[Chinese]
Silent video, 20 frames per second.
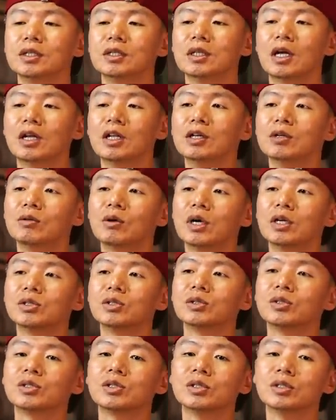那另外
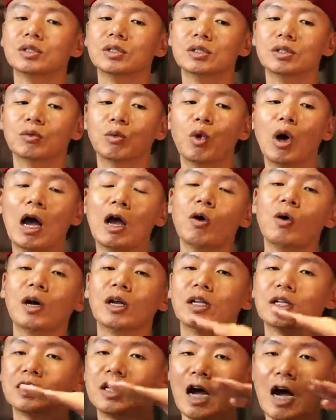就是我还
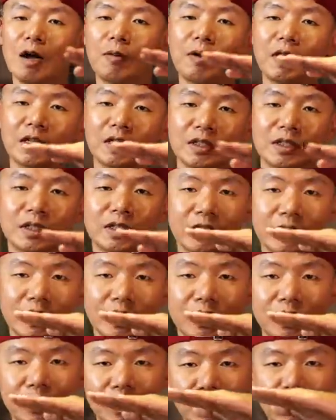换了踏板的那
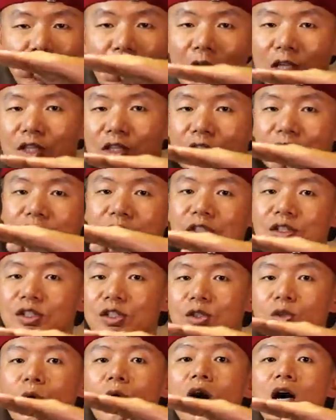个止滑垫，
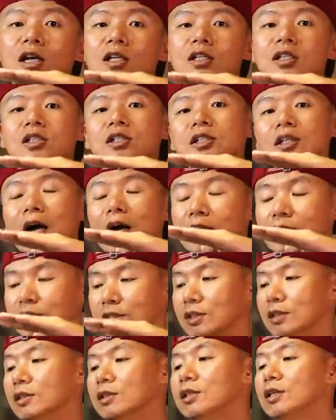止滑的沙
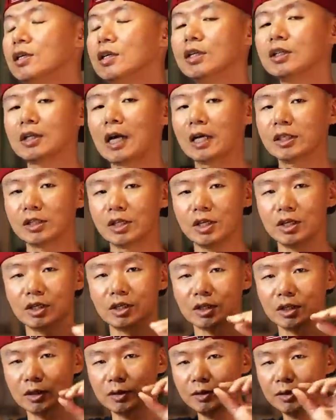子改成一
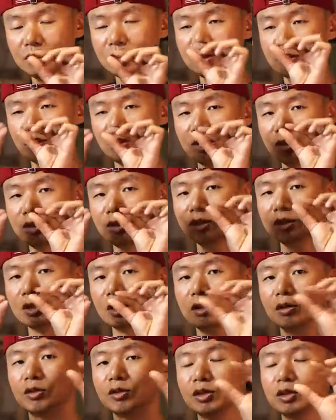个刺刺的
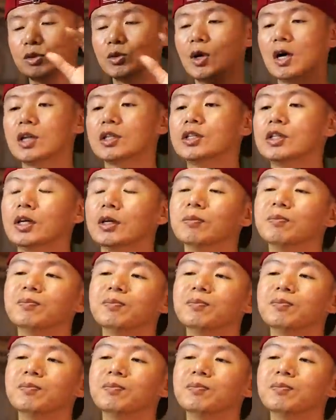那种止滑垫。